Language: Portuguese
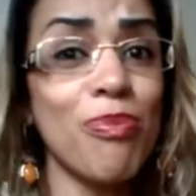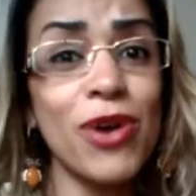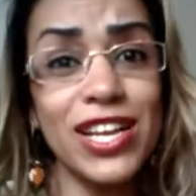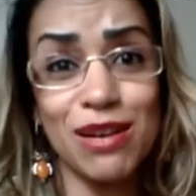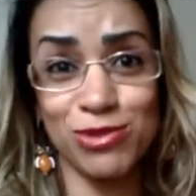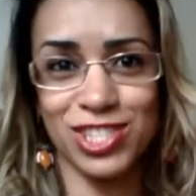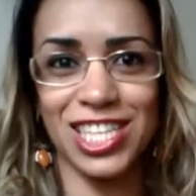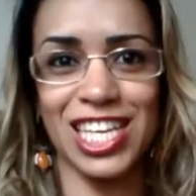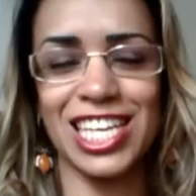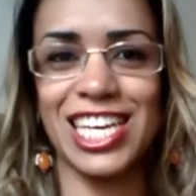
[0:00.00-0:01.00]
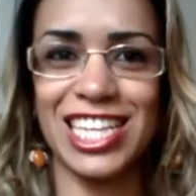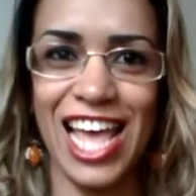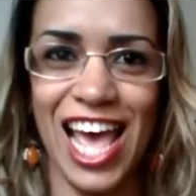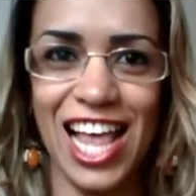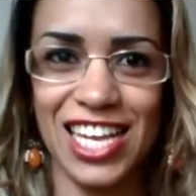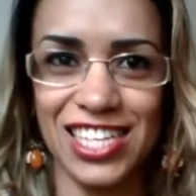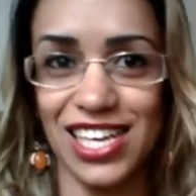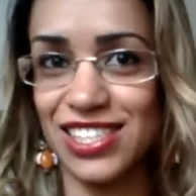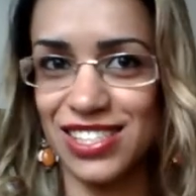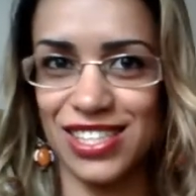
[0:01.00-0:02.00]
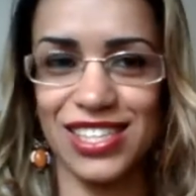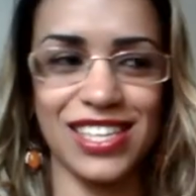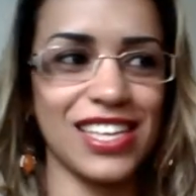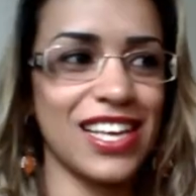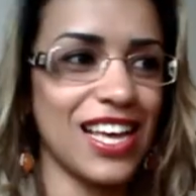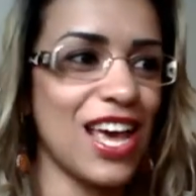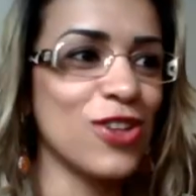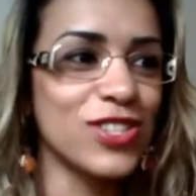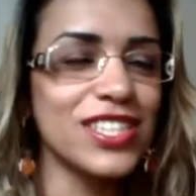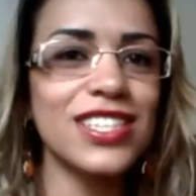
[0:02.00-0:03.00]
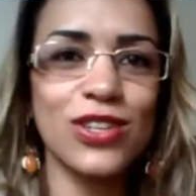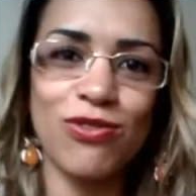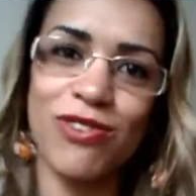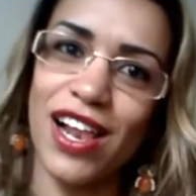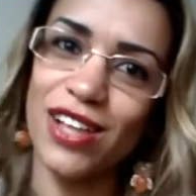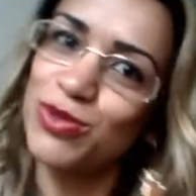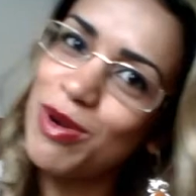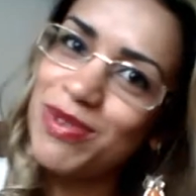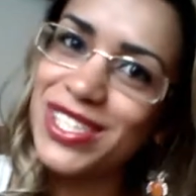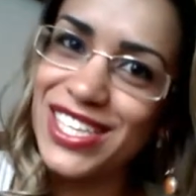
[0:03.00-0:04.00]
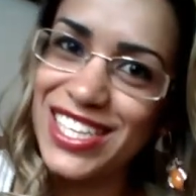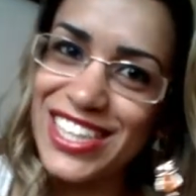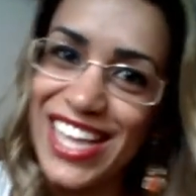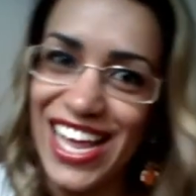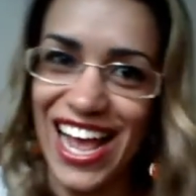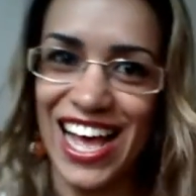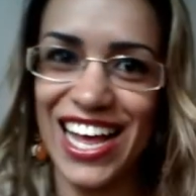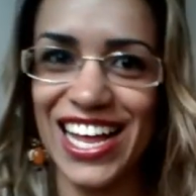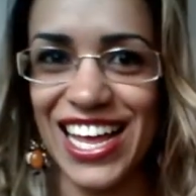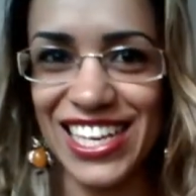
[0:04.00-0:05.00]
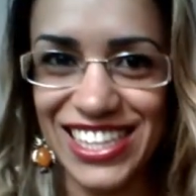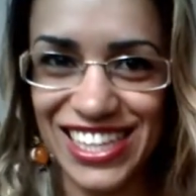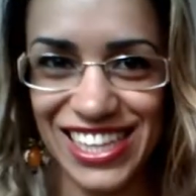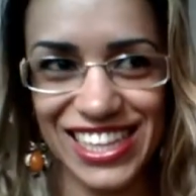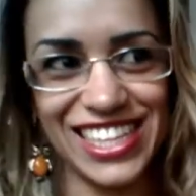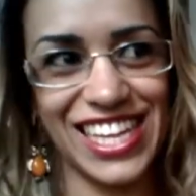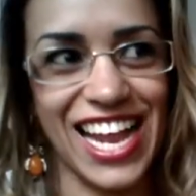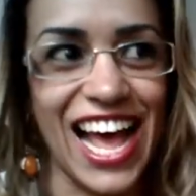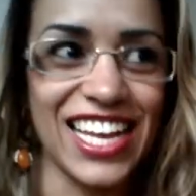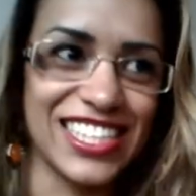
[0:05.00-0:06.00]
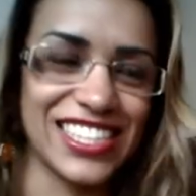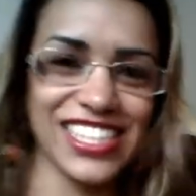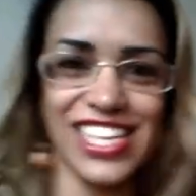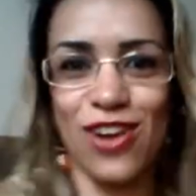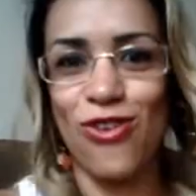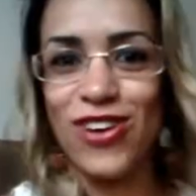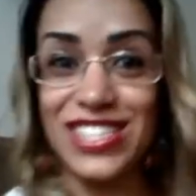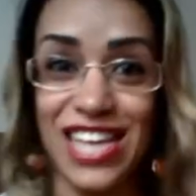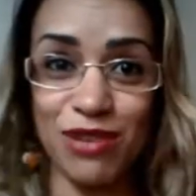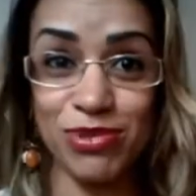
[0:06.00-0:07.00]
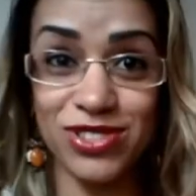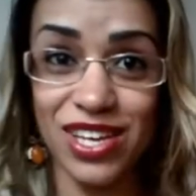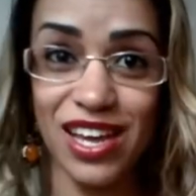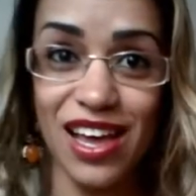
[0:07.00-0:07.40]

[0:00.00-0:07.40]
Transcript: põe na mochilinha dela. É, eu tô tentando falar de uma maneira literária é, literária, assim, né, com exemplos,